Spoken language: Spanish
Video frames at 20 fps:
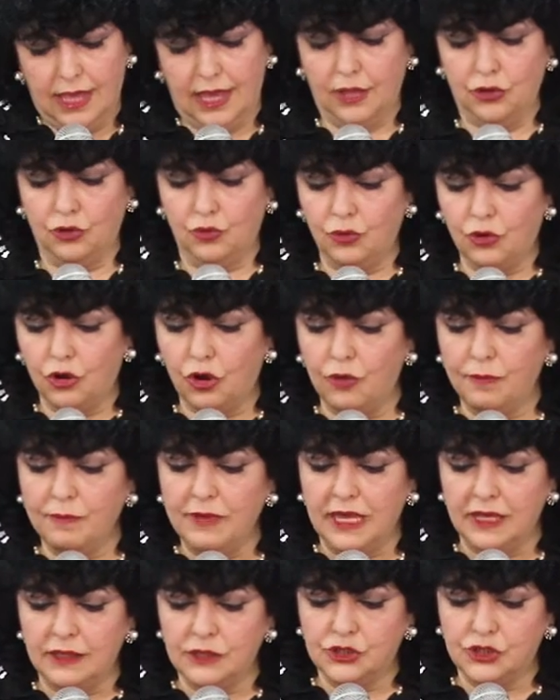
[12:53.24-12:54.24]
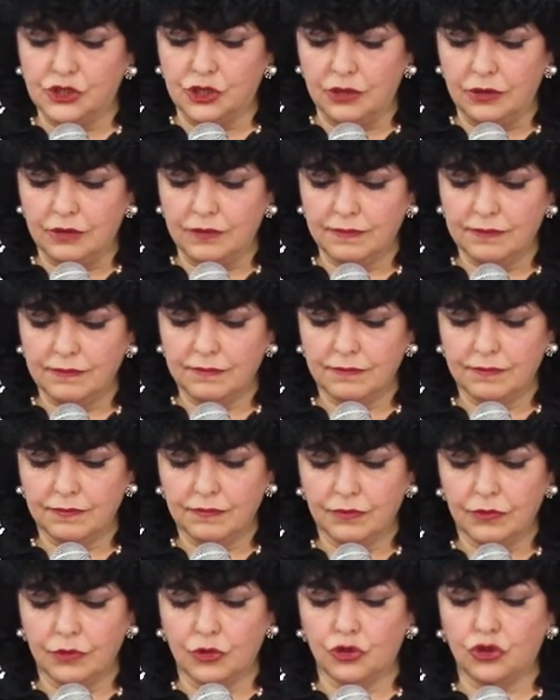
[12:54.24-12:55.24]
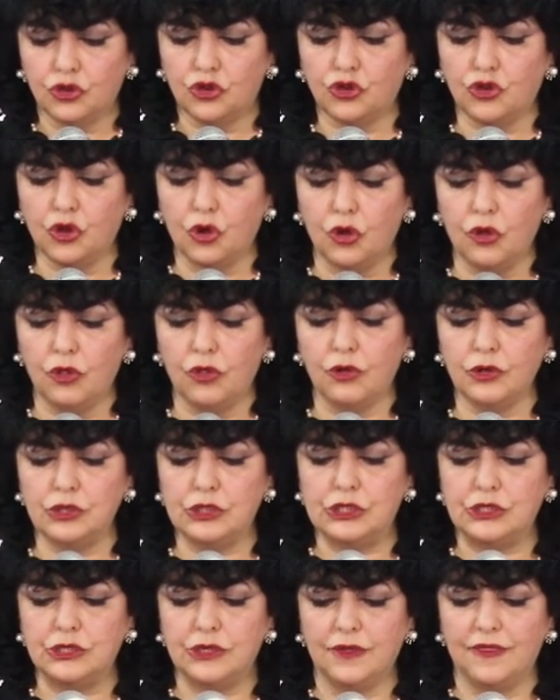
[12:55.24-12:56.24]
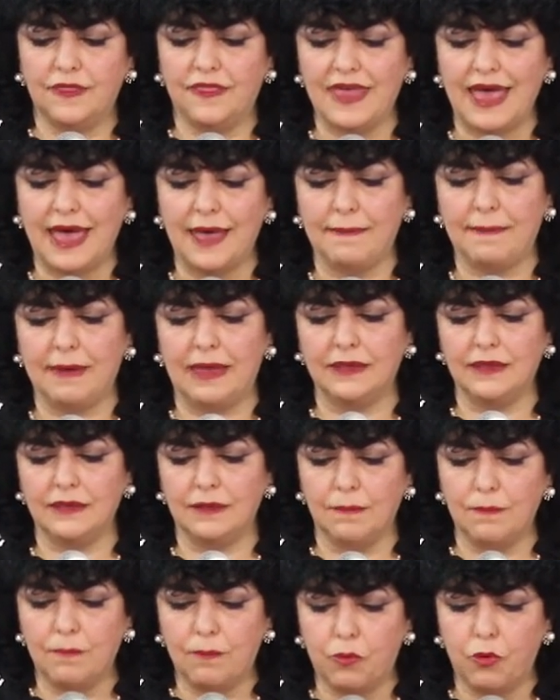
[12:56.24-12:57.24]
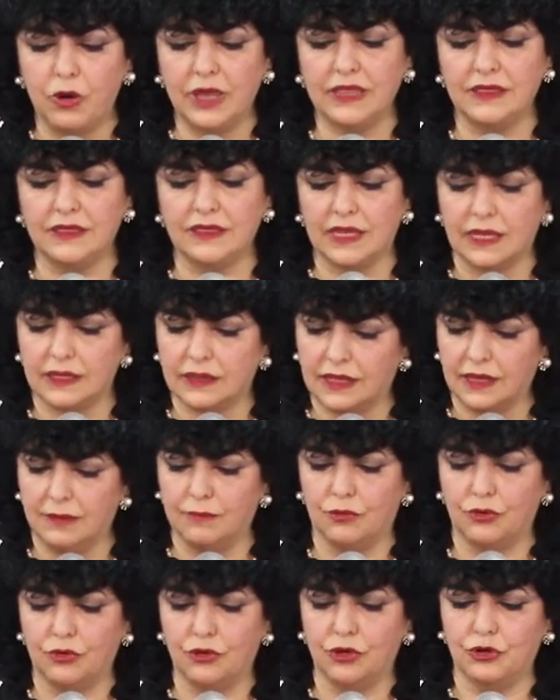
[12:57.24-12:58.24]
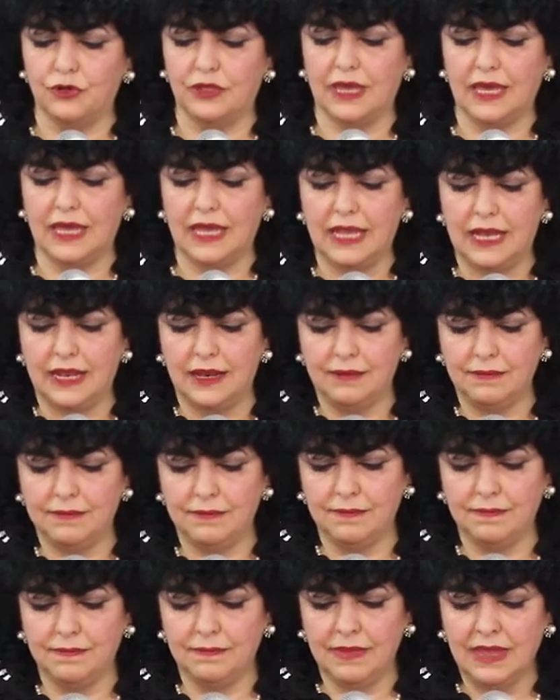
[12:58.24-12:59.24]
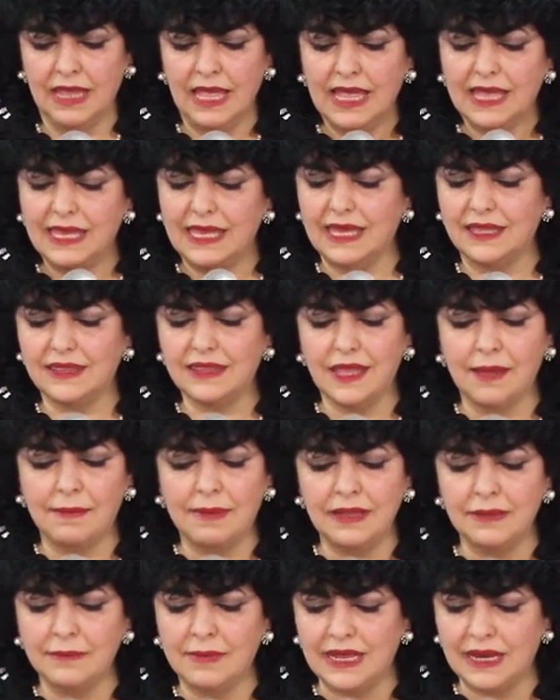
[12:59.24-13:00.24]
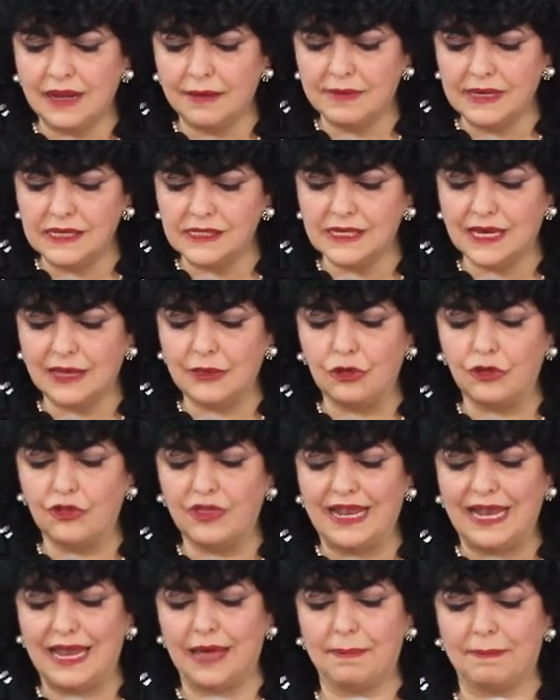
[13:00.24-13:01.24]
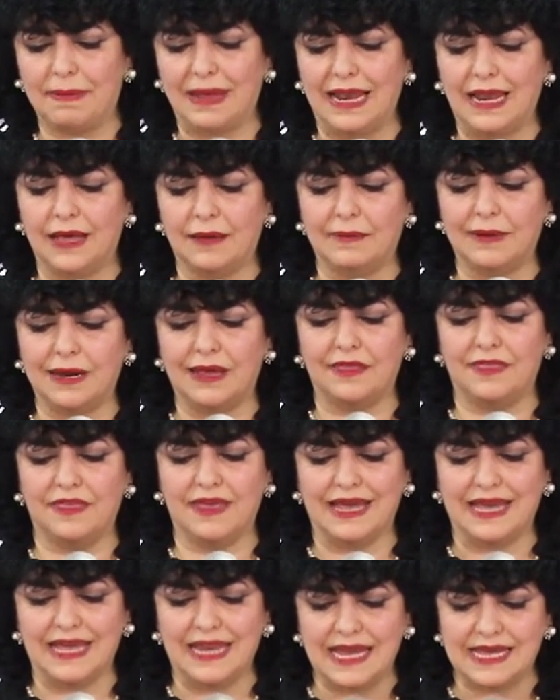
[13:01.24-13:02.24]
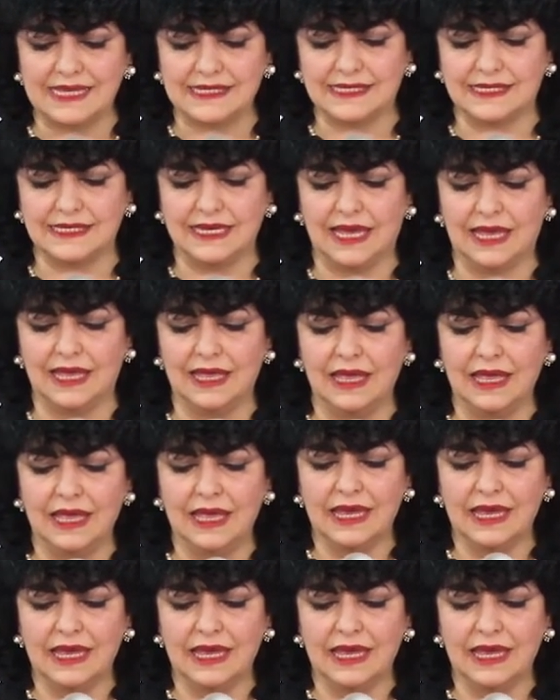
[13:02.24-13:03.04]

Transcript: en un comienzo, todos daban buen testimonio de él y estaban maravillados de las palabras de gracia